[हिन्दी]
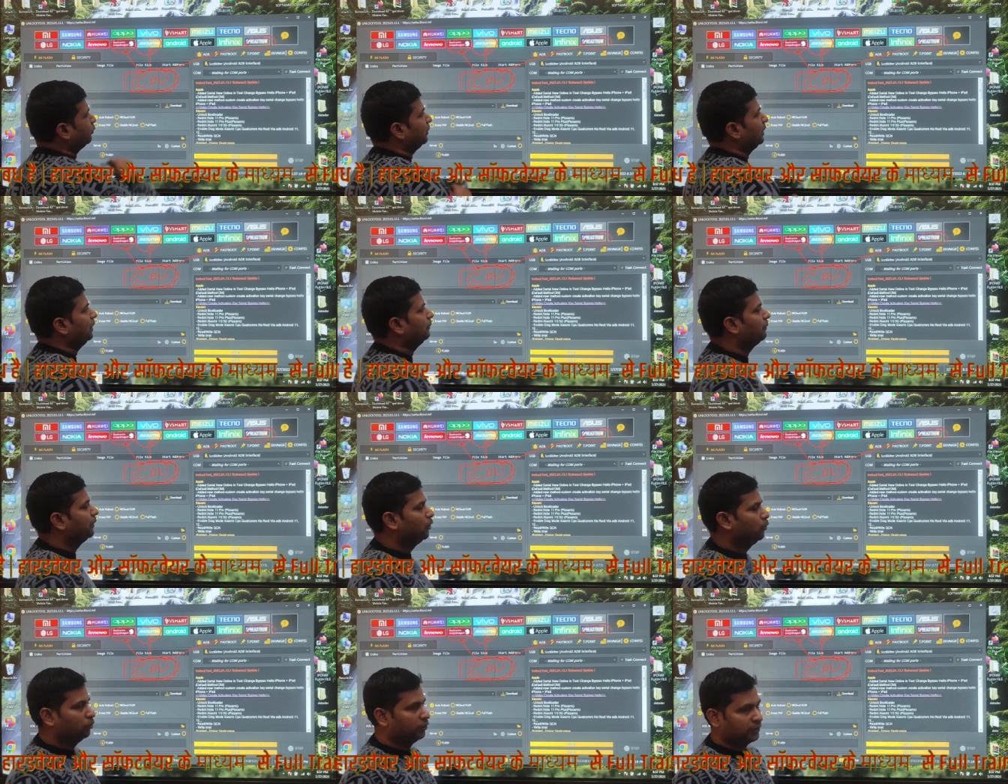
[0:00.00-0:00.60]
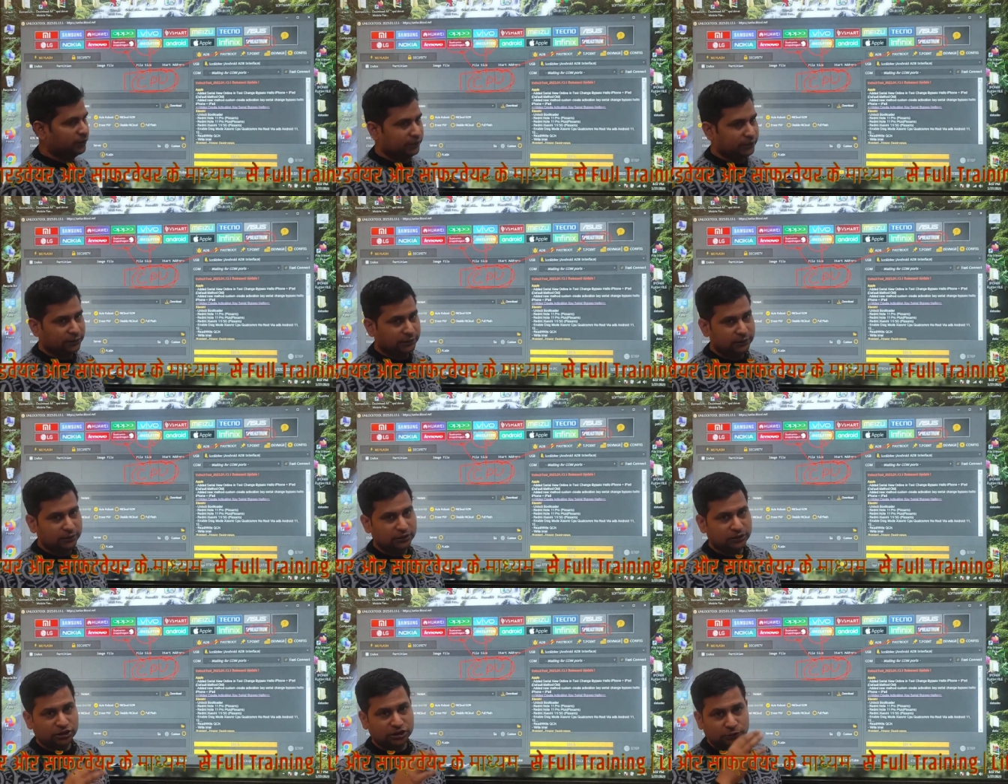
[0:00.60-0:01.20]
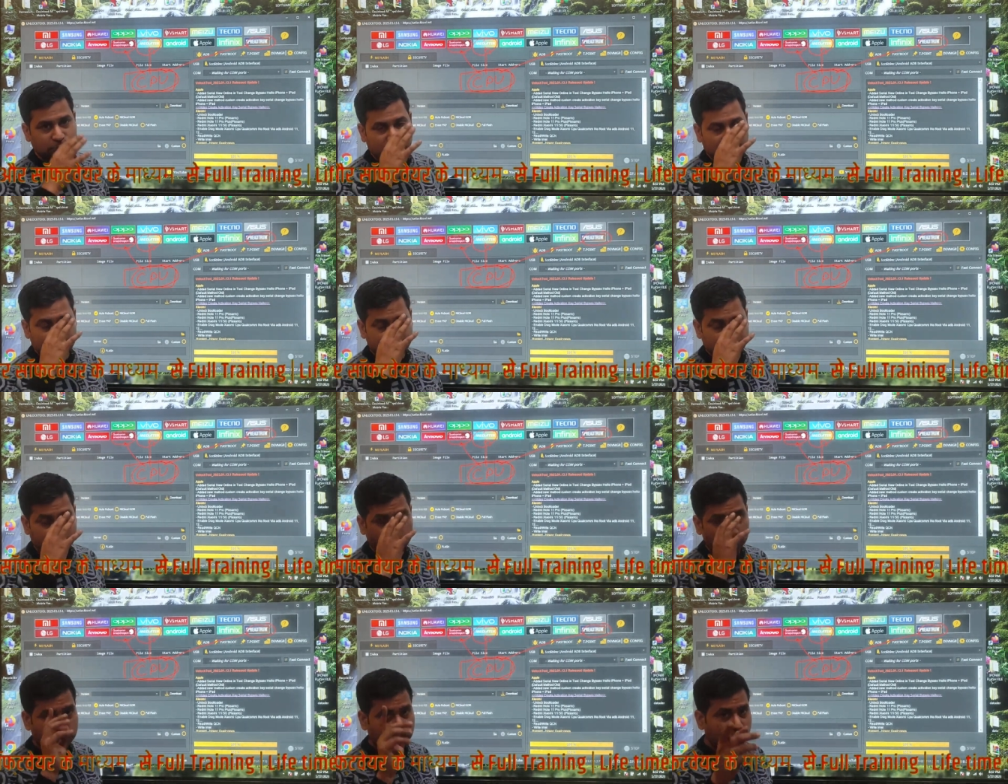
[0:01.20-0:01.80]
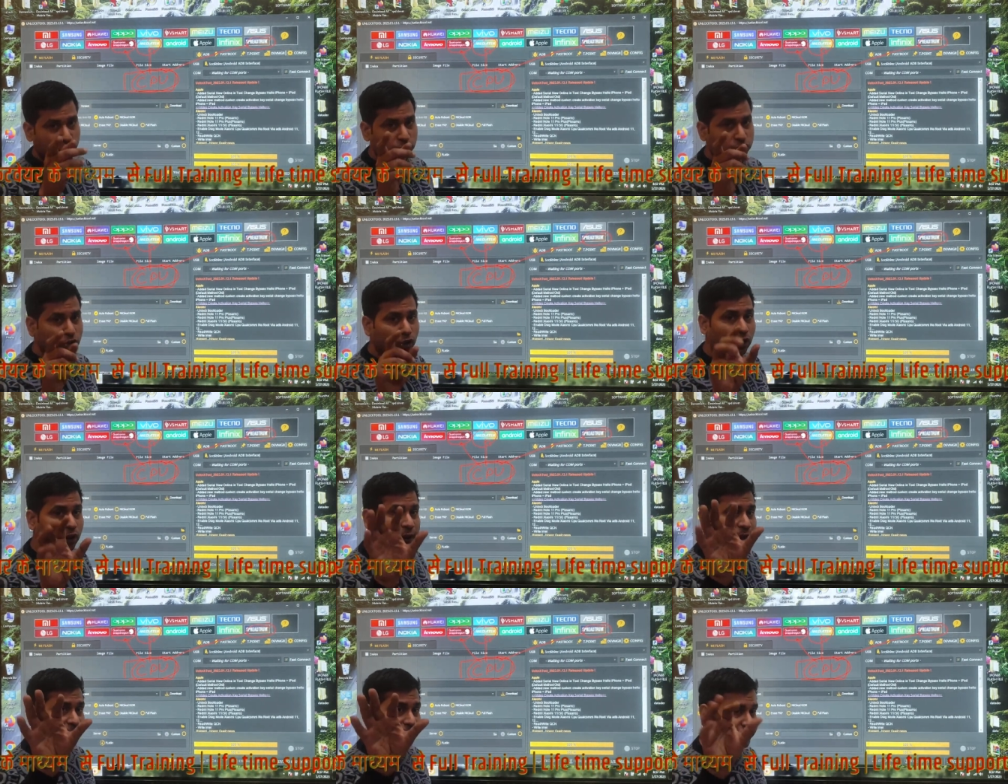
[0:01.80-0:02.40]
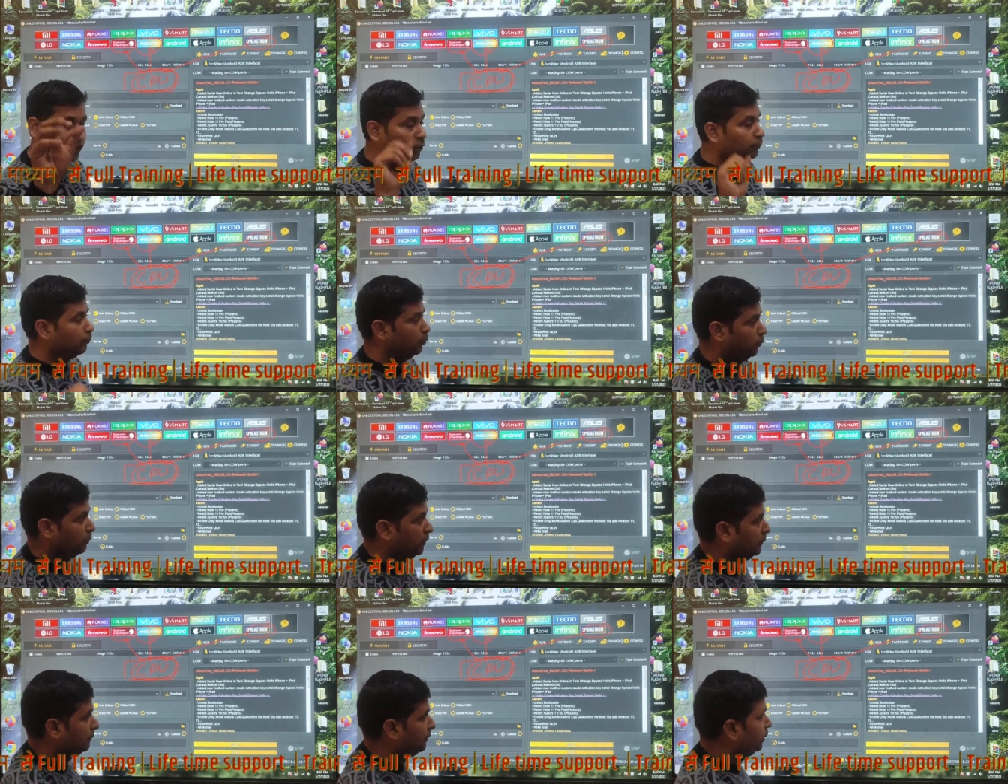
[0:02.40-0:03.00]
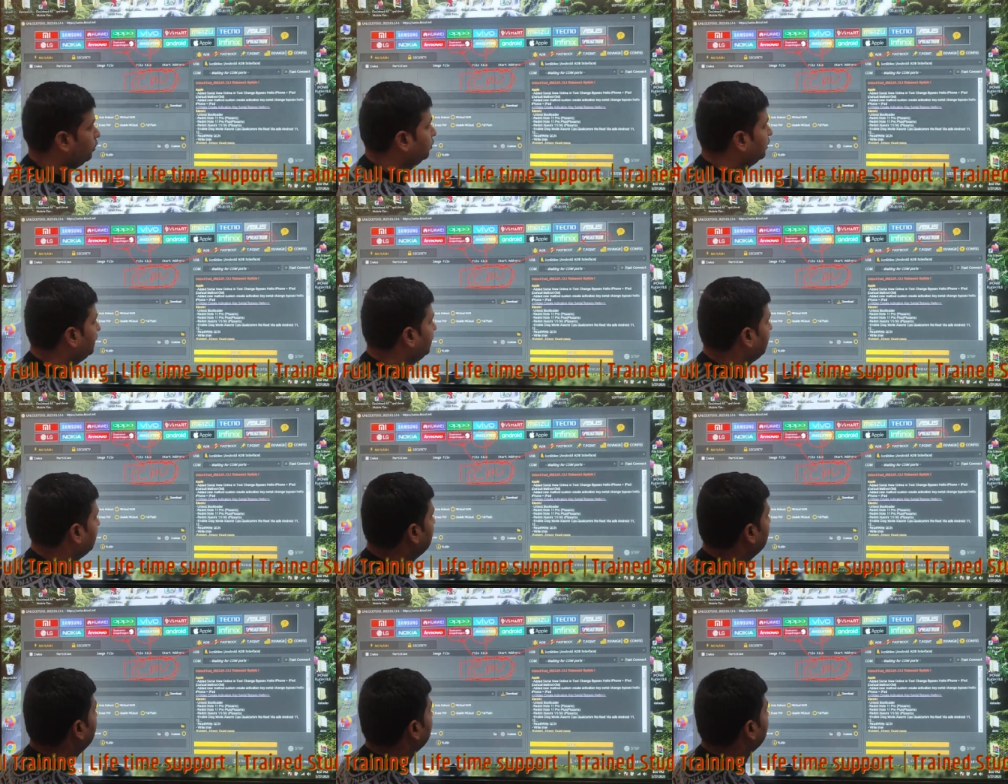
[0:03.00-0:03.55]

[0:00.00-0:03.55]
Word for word: पर डिपेंड होती है किस पर डिपेंड होती है दोस्तों सी पर डिपेंड होती है